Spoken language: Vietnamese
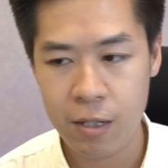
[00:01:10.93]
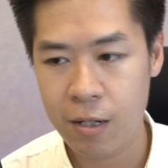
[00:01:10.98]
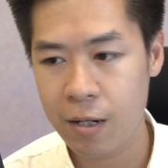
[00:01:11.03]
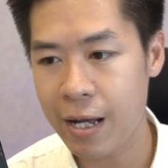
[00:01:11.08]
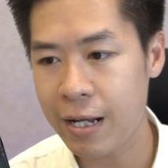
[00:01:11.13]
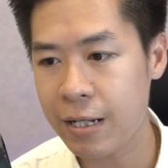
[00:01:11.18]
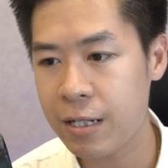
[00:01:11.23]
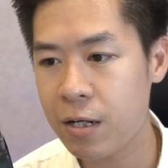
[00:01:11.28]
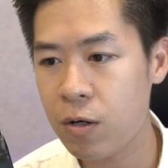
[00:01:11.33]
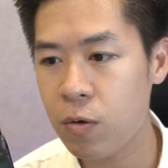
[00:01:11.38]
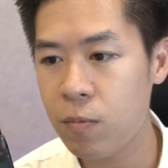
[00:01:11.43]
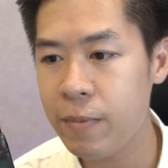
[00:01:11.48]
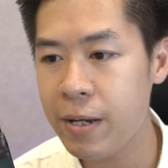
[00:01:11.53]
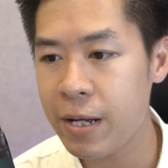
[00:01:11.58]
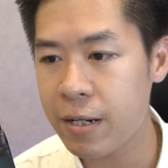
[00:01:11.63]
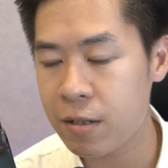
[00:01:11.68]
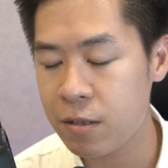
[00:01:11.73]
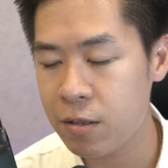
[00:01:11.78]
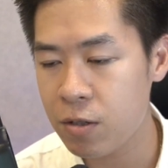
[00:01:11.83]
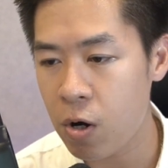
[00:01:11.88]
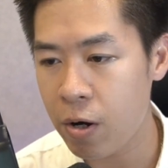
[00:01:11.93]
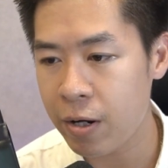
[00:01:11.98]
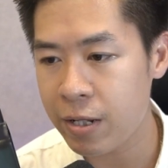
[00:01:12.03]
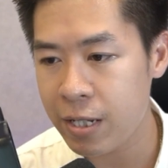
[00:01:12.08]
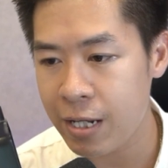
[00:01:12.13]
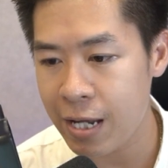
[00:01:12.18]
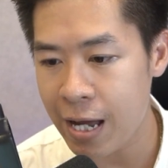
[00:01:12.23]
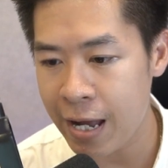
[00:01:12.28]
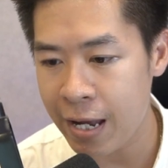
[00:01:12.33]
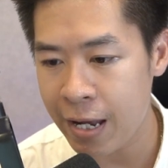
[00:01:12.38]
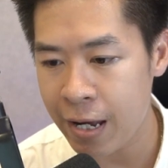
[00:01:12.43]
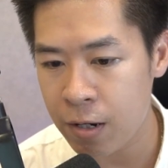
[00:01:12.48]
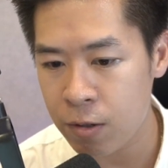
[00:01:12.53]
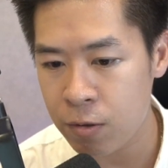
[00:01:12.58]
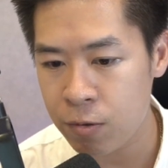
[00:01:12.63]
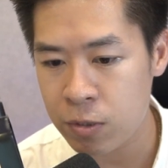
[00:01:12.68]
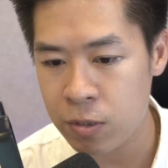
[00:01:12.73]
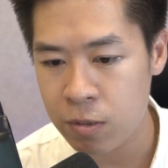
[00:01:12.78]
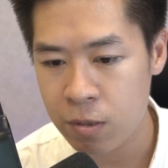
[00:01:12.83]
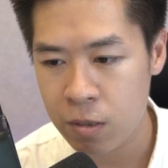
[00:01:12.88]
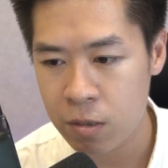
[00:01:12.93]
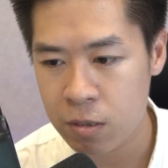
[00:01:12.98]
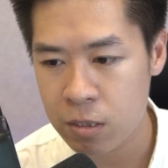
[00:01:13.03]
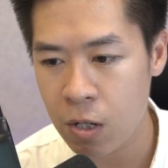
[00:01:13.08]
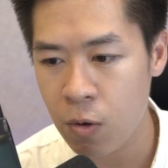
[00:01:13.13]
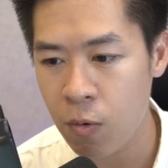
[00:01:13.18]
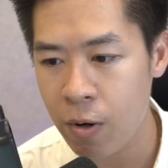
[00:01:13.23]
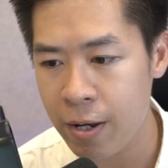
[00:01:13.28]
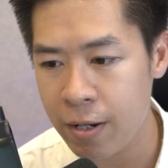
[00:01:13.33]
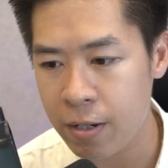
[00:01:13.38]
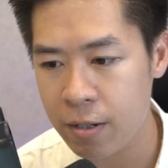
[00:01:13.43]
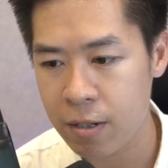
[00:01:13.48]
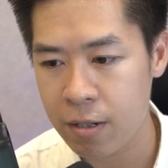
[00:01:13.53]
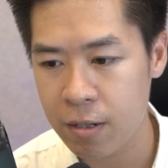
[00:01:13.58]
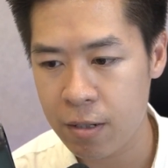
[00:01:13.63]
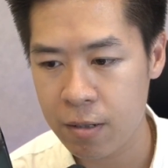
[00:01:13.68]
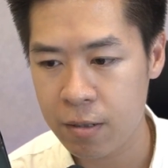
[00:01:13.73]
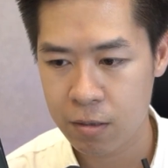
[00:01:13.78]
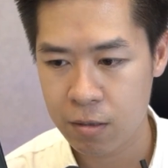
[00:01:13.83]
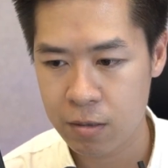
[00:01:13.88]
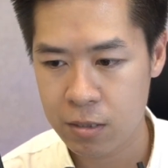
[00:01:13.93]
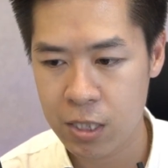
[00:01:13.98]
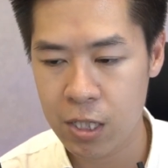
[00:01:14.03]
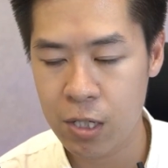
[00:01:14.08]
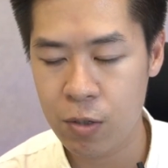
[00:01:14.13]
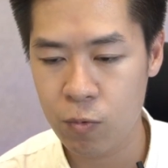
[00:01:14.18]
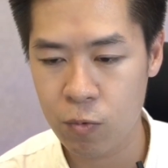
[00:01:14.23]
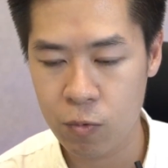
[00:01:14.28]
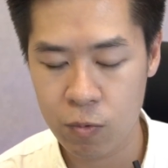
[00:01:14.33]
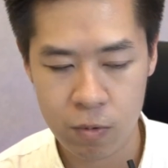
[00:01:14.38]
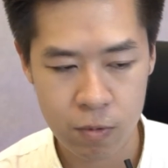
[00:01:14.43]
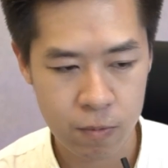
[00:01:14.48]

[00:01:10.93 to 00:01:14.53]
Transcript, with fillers: Tiếng Anh thì không biết, cứ đòi thi ai eo, tô íc, chịu.